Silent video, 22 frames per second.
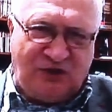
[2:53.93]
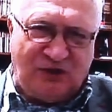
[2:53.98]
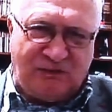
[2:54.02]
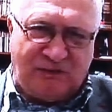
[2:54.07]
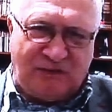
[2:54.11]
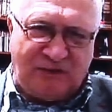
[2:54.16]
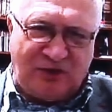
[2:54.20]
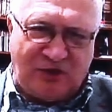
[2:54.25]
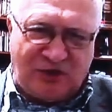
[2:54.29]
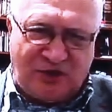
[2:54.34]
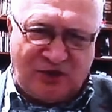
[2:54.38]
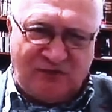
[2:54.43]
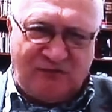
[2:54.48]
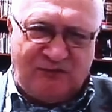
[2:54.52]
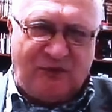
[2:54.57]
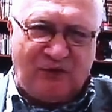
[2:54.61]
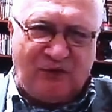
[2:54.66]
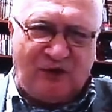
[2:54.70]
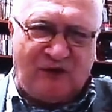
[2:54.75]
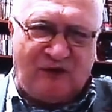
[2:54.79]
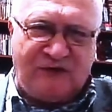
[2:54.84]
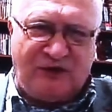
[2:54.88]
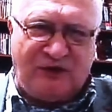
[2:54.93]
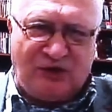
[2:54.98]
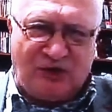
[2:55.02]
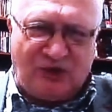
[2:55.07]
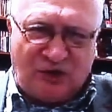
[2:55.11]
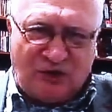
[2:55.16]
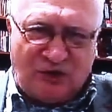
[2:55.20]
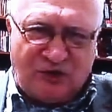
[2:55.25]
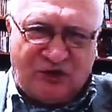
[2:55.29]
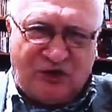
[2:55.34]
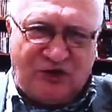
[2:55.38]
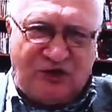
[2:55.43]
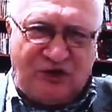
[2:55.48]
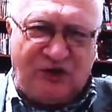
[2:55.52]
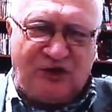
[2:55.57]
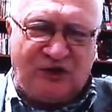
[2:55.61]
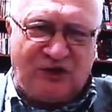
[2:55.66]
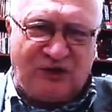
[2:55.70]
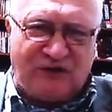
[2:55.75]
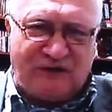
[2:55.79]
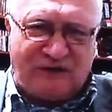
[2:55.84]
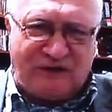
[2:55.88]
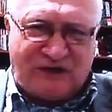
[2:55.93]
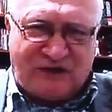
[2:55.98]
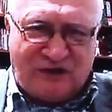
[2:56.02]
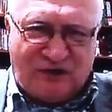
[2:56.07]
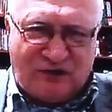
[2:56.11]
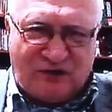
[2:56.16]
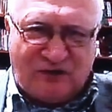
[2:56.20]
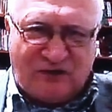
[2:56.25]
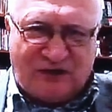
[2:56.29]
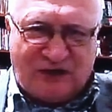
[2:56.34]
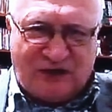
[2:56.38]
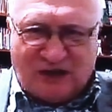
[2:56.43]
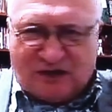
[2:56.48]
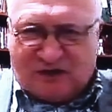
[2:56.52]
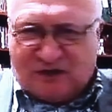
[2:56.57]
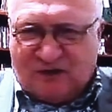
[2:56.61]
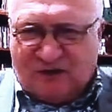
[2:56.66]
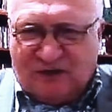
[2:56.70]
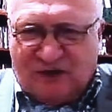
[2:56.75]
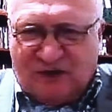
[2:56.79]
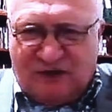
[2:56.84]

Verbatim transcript: do pomieszczeń biurowych, do rodzinnych, do własnych kontaktów.